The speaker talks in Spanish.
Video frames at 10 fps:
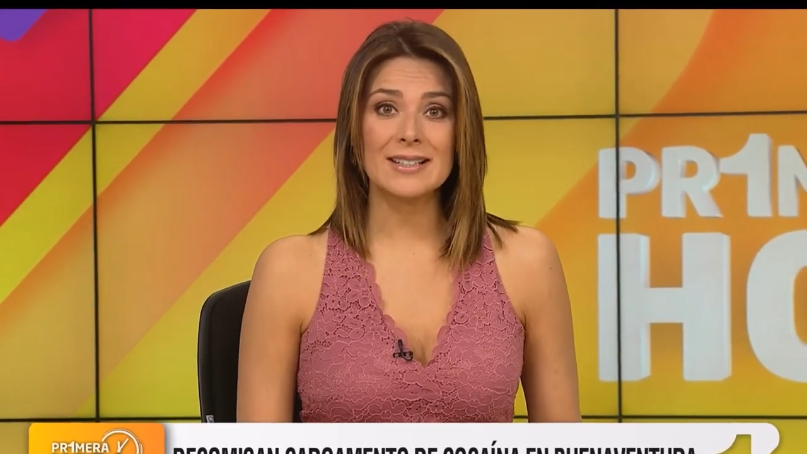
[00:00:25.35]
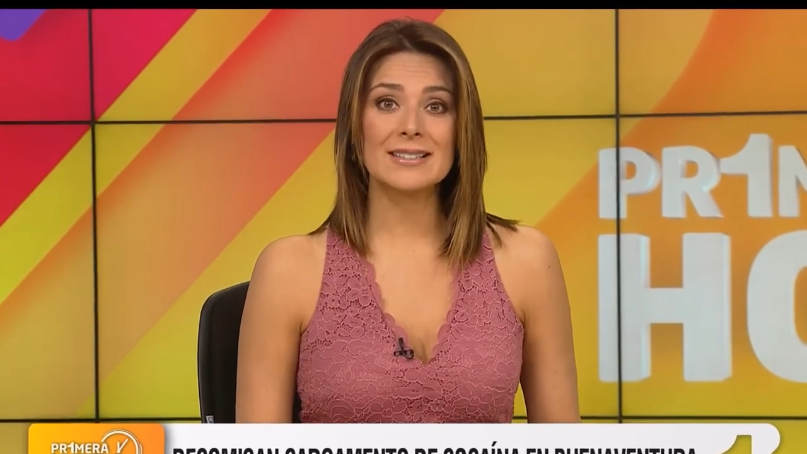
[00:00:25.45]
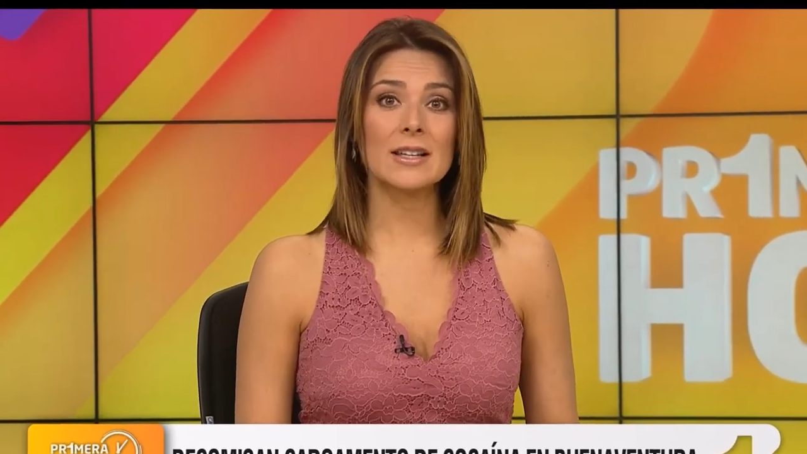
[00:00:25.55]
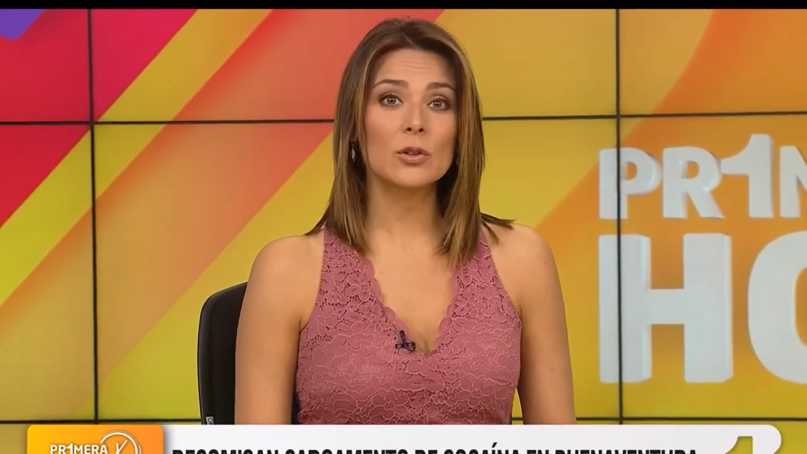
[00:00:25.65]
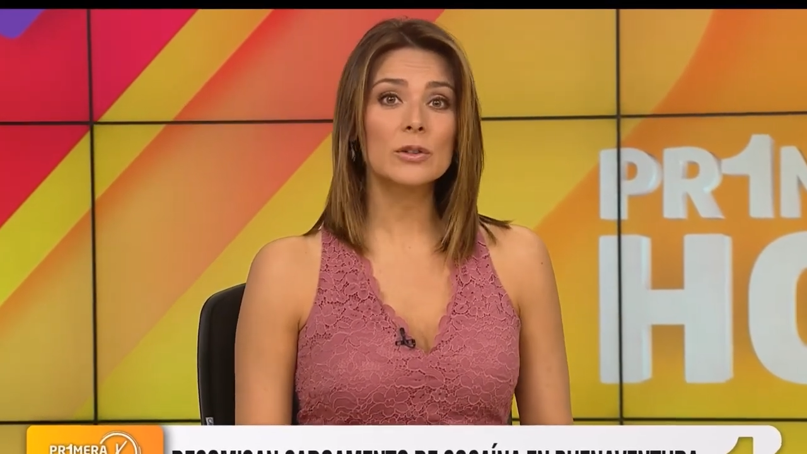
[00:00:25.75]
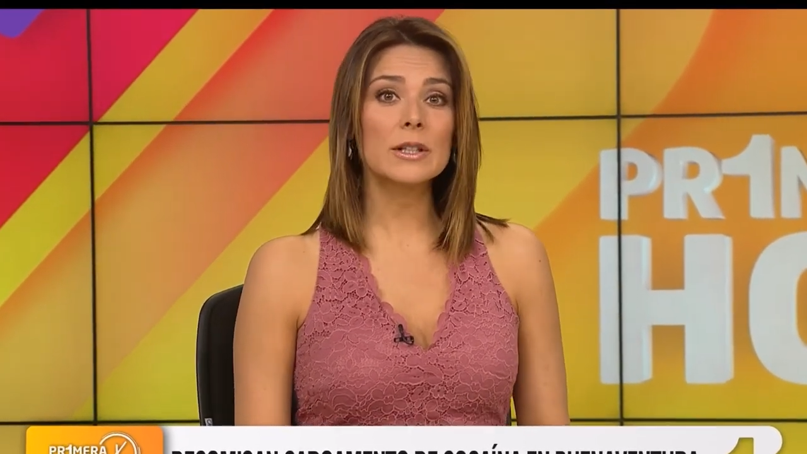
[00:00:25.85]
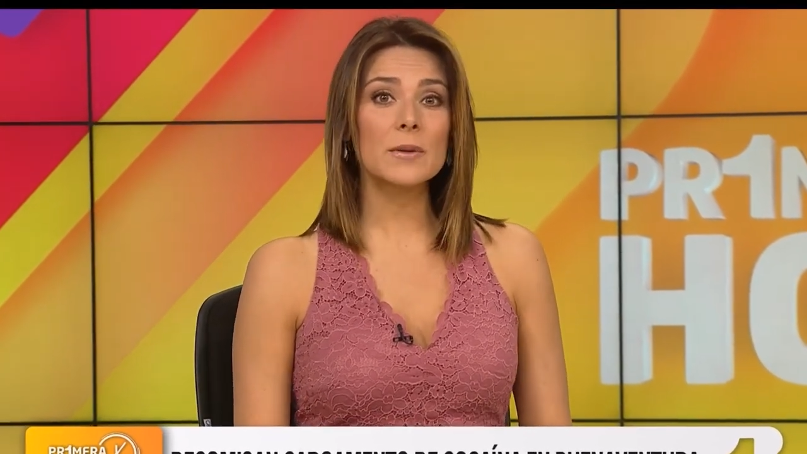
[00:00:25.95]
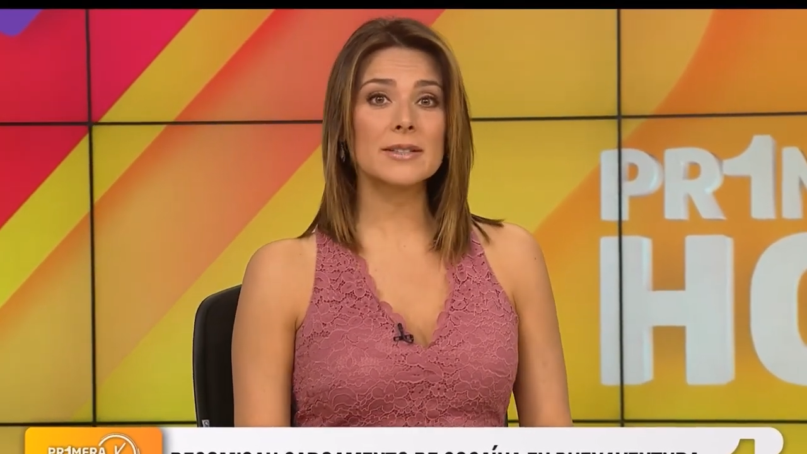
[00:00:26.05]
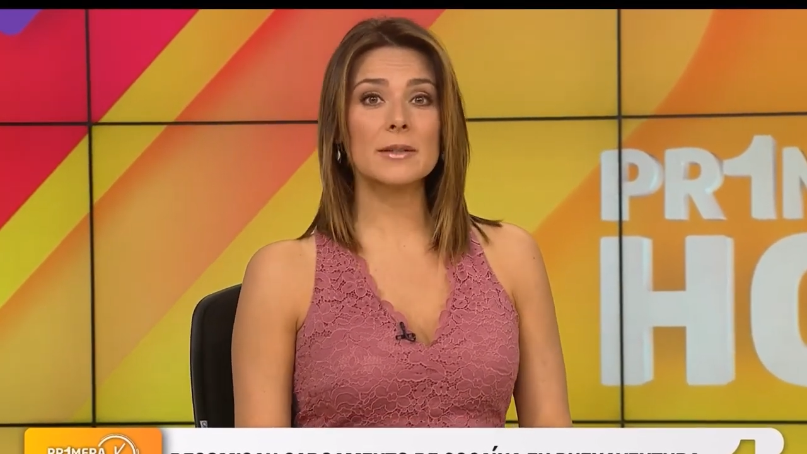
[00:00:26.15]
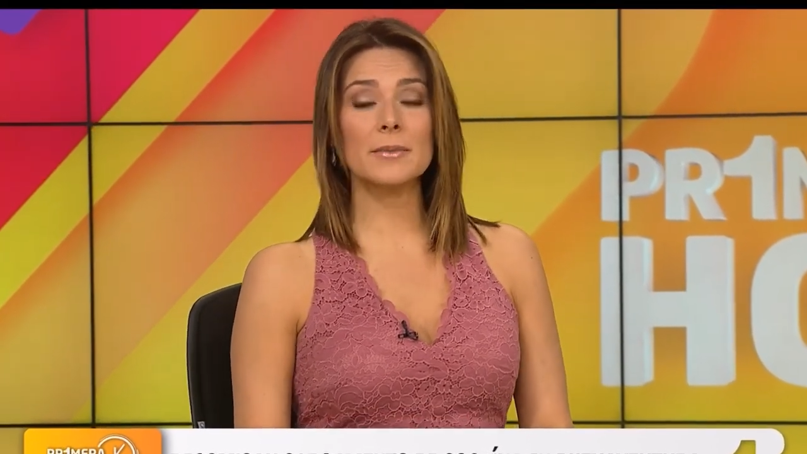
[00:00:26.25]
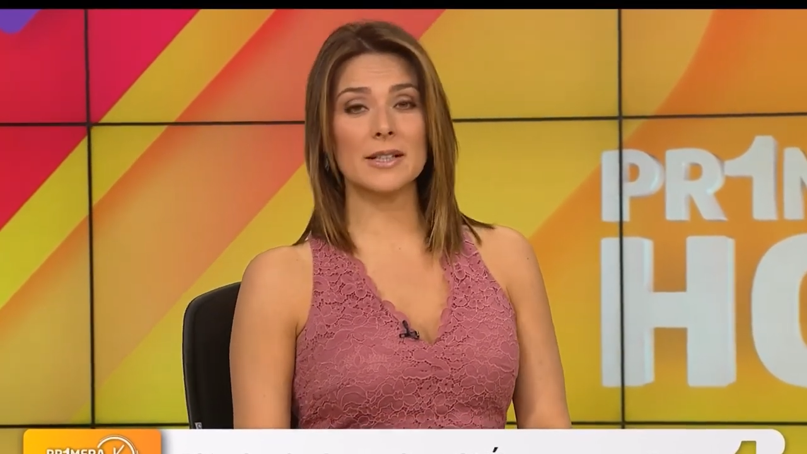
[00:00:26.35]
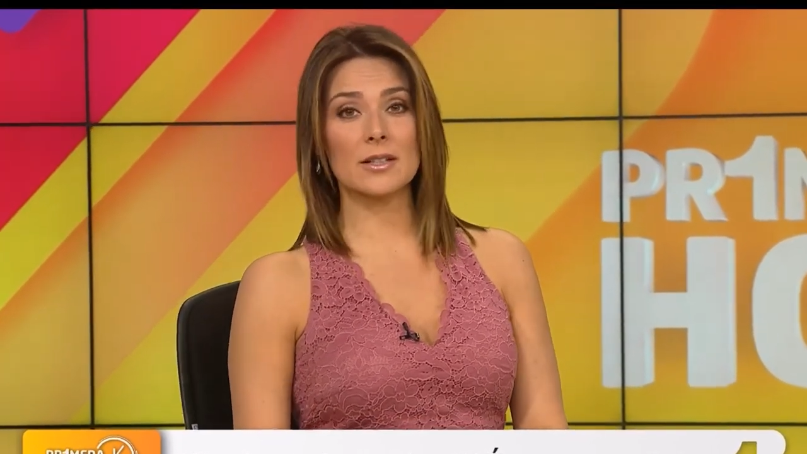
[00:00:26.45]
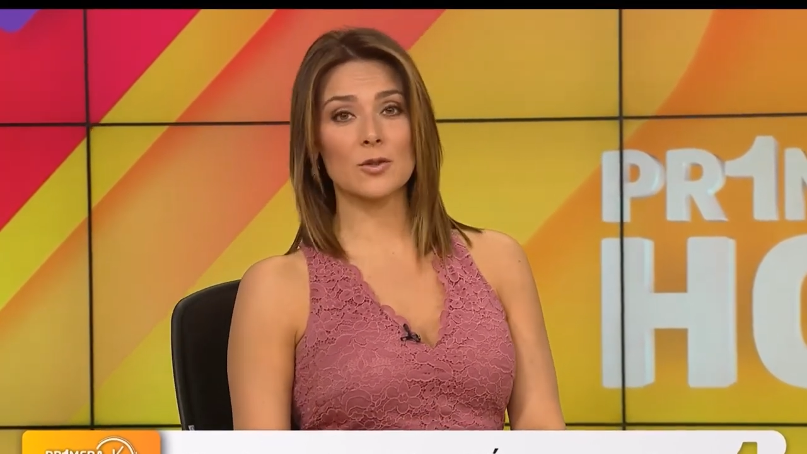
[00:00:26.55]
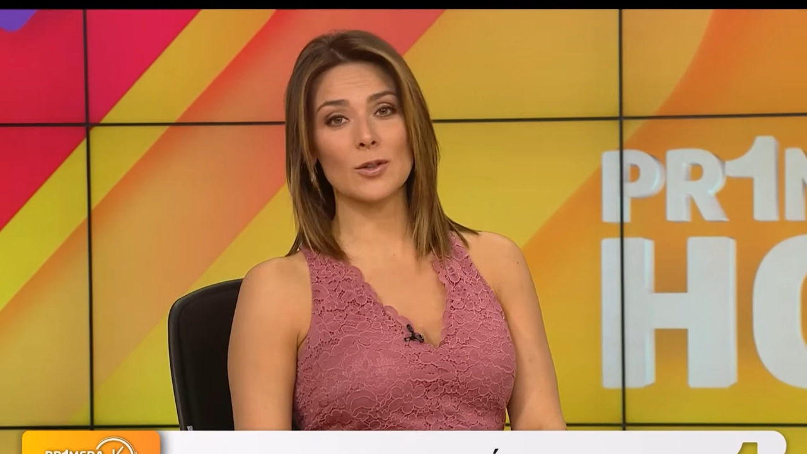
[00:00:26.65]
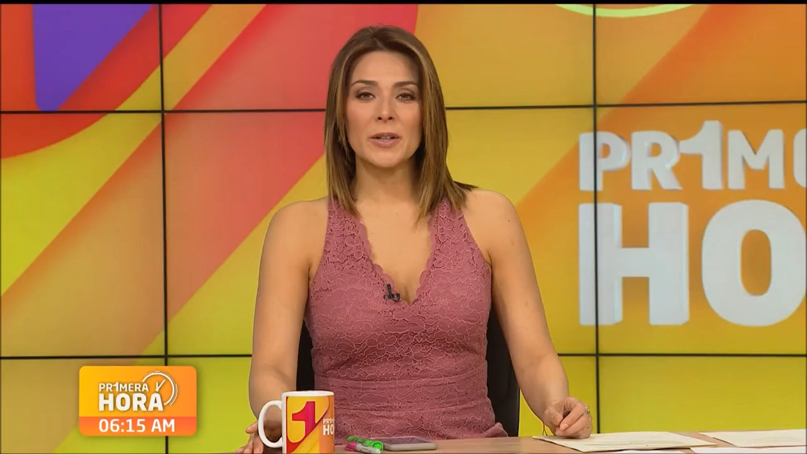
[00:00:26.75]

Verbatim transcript: ¿Hacia dónde iba esta embarcación en